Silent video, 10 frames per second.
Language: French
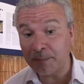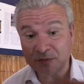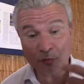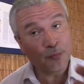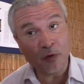
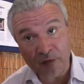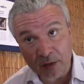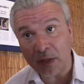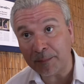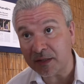parce qu'on peut y
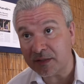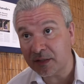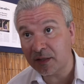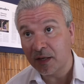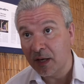faire de la
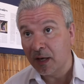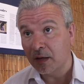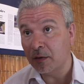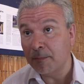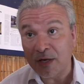pratique
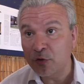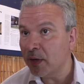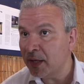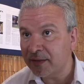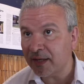
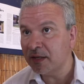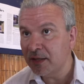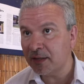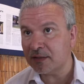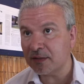manuelle,
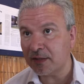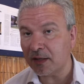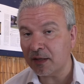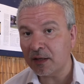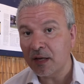technique, etc.
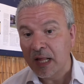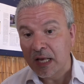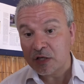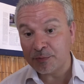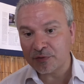
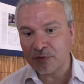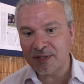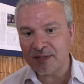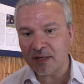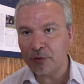Je pense que
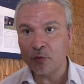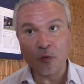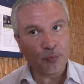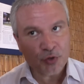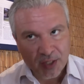si c'est un lieu où
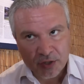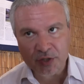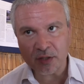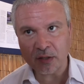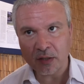on peut
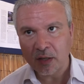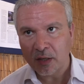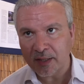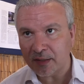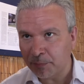chercher,
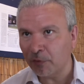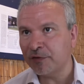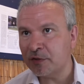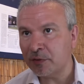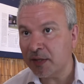il y a des
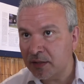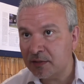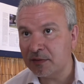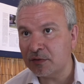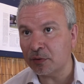professionnels
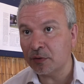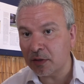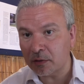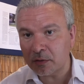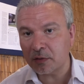ici sur le
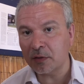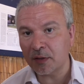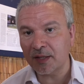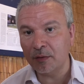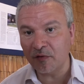camp euh,
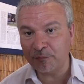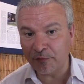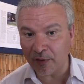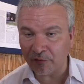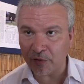qui doivent
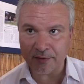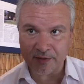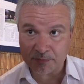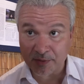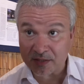pouvoir avoir un
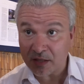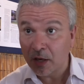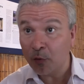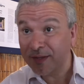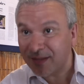espace
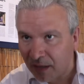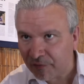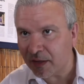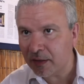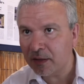où ils
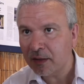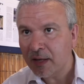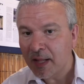travaillent.